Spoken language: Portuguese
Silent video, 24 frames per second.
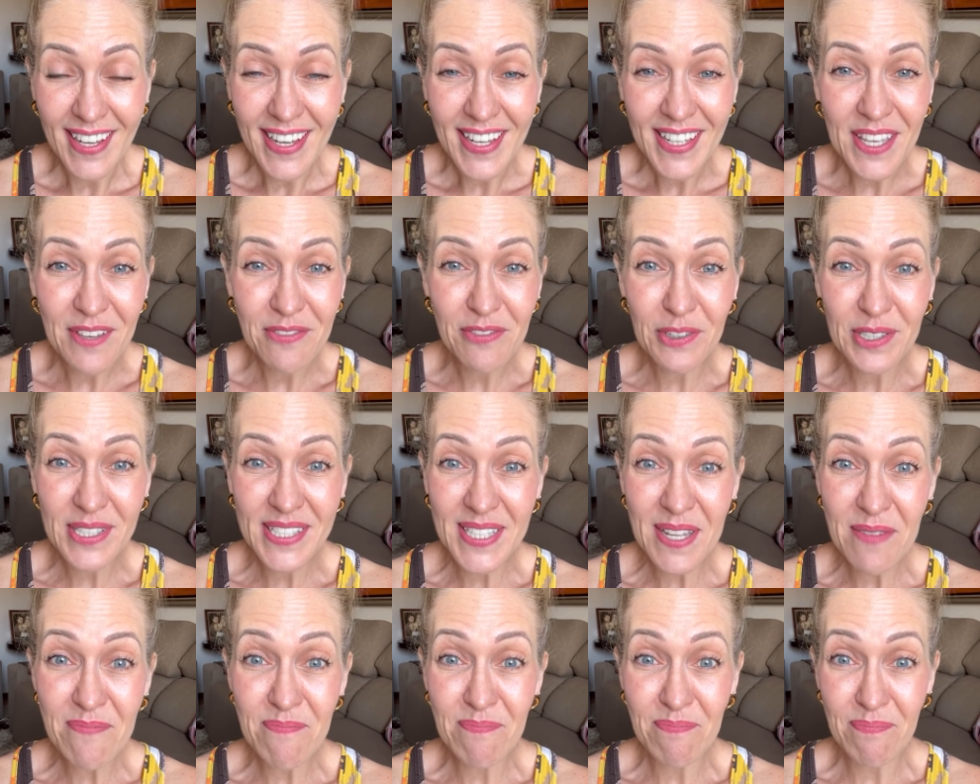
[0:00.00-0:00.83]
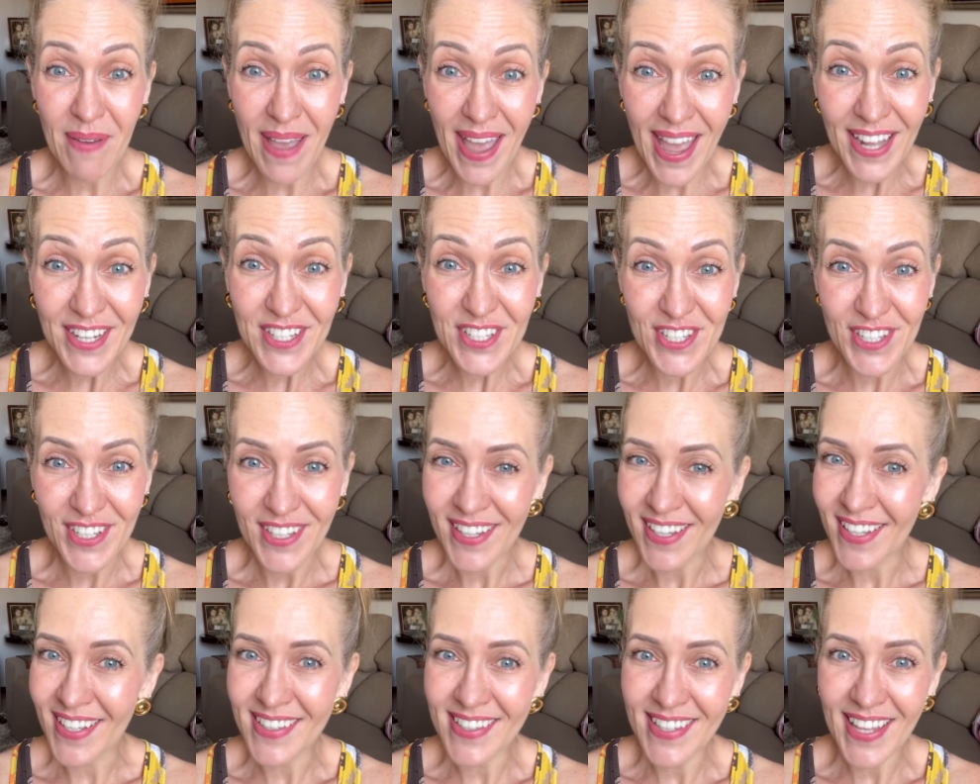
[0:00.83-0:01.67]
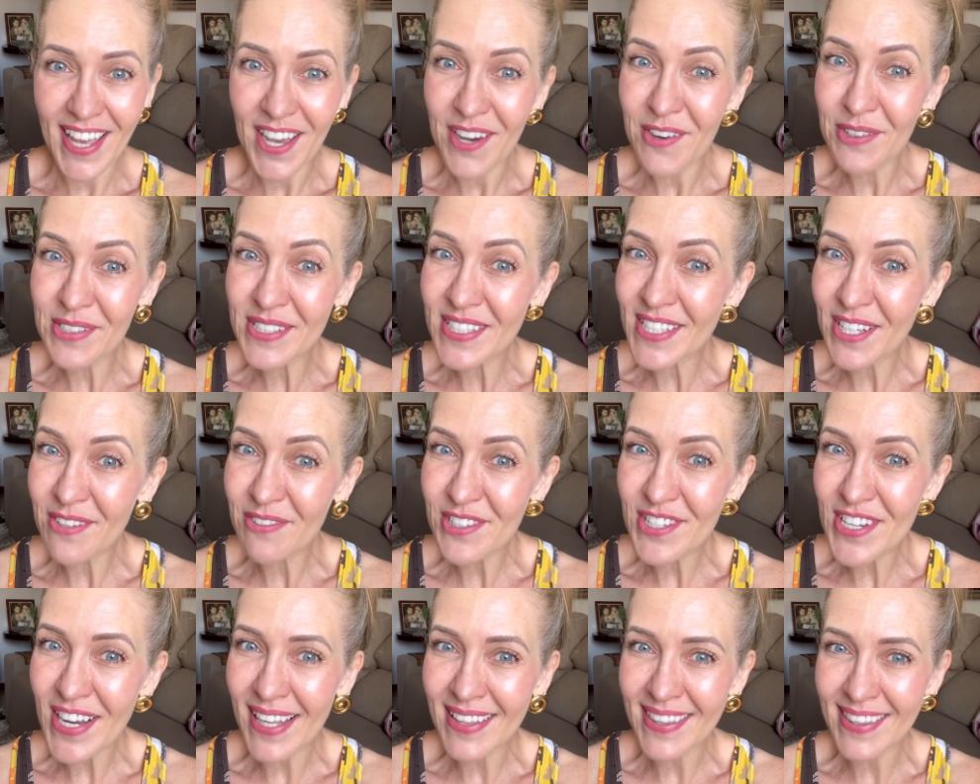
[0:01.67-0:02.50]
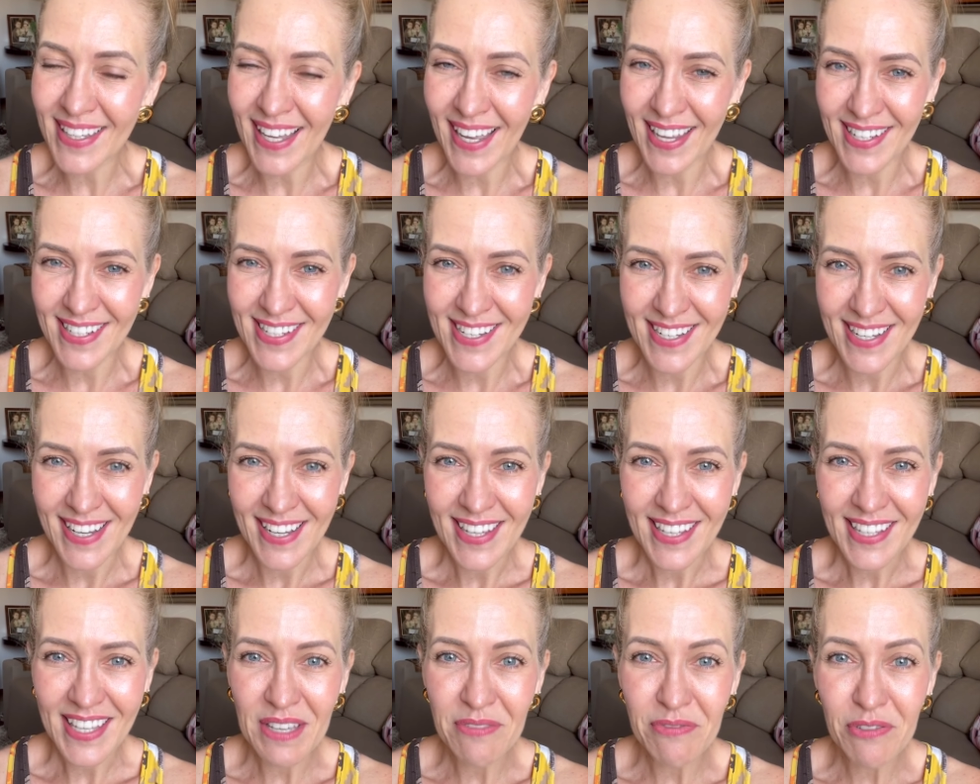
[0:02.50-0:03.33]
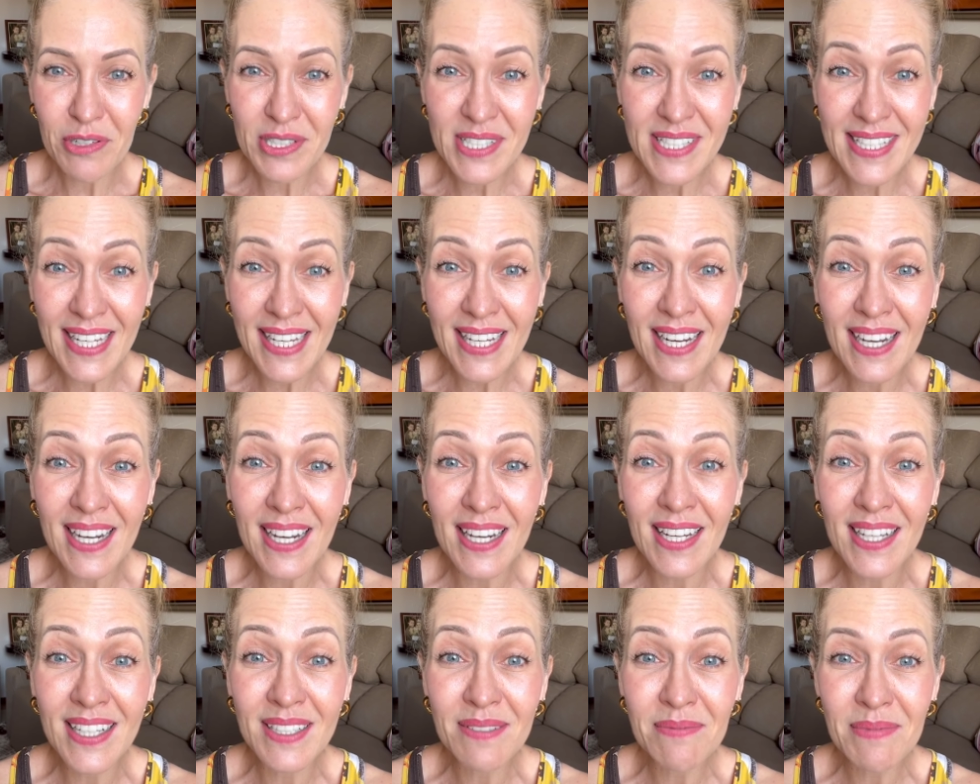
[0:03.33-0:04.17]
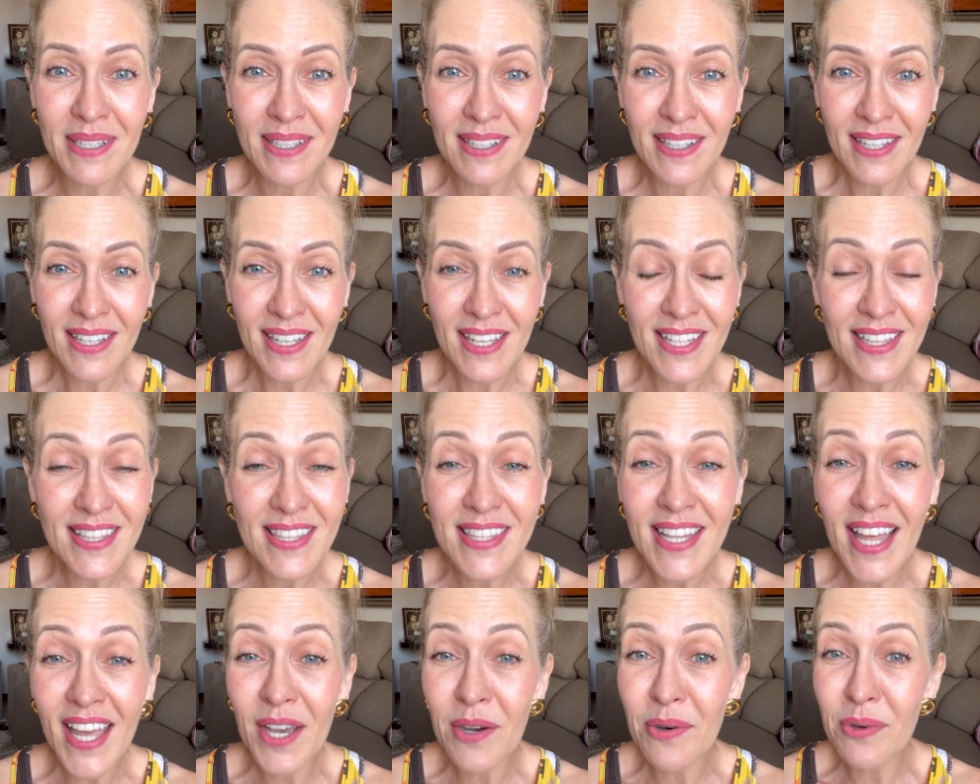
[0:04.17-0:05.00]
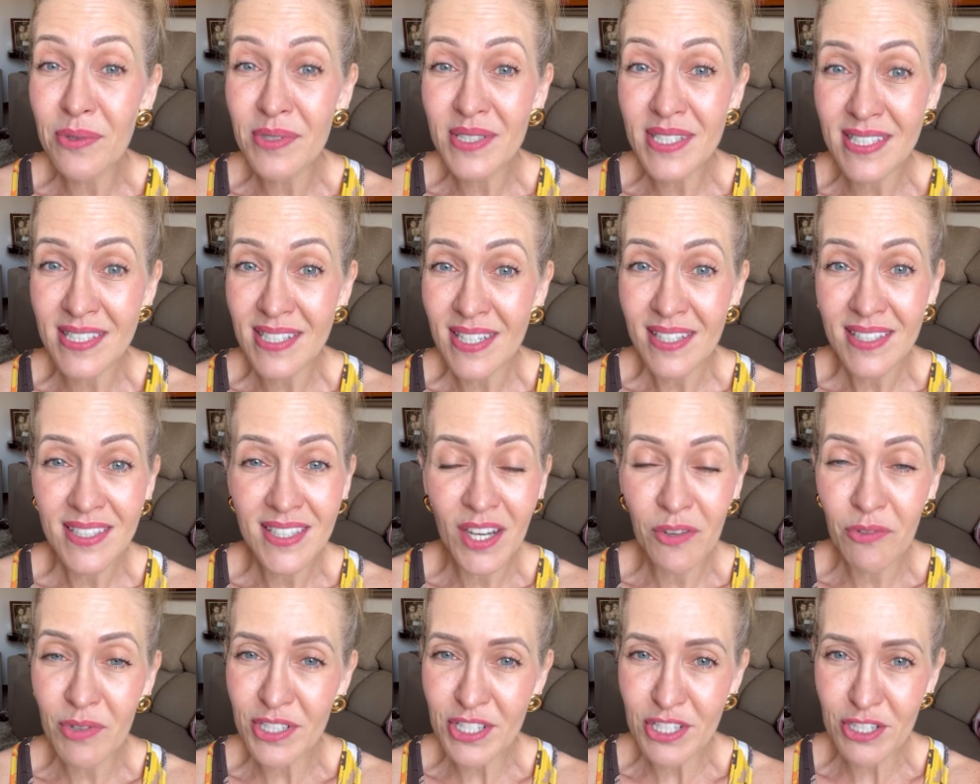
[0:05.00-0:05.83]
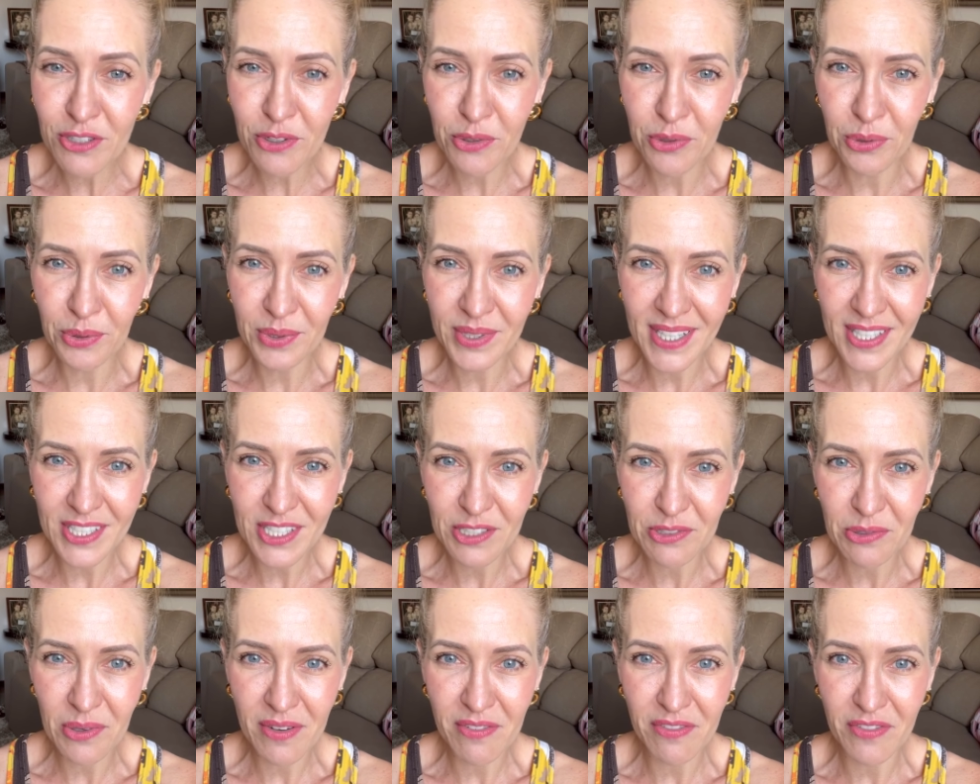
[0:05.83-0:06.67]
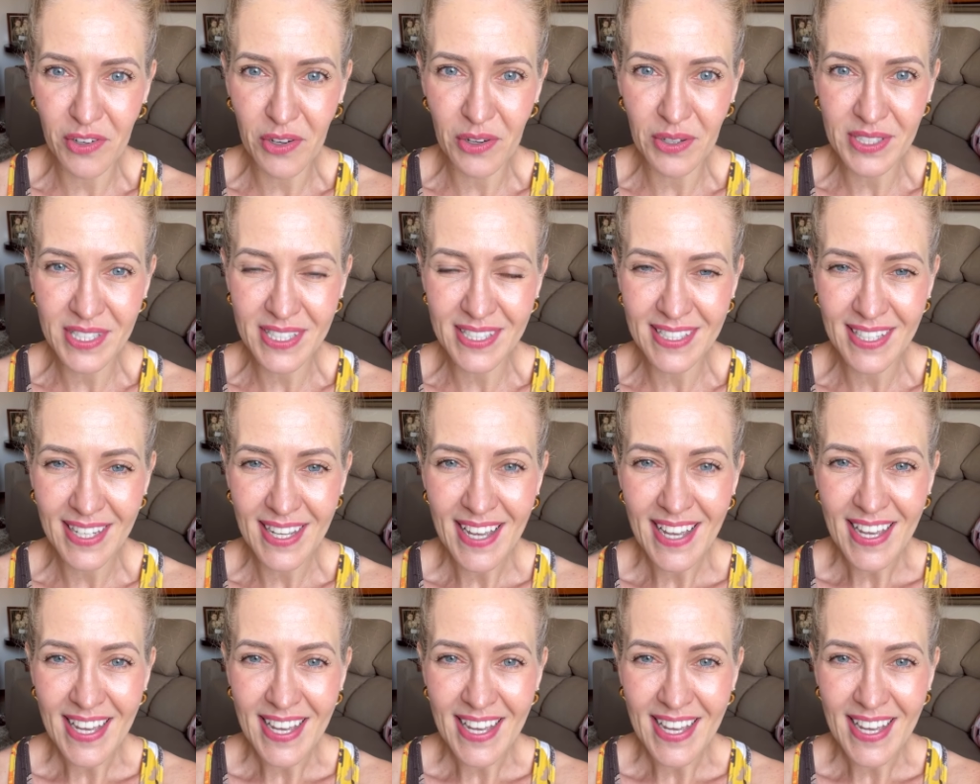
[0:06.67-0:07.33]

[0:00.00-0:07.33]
que você pede e Deus não te atende que você clama e Deus não escuta a sua voz.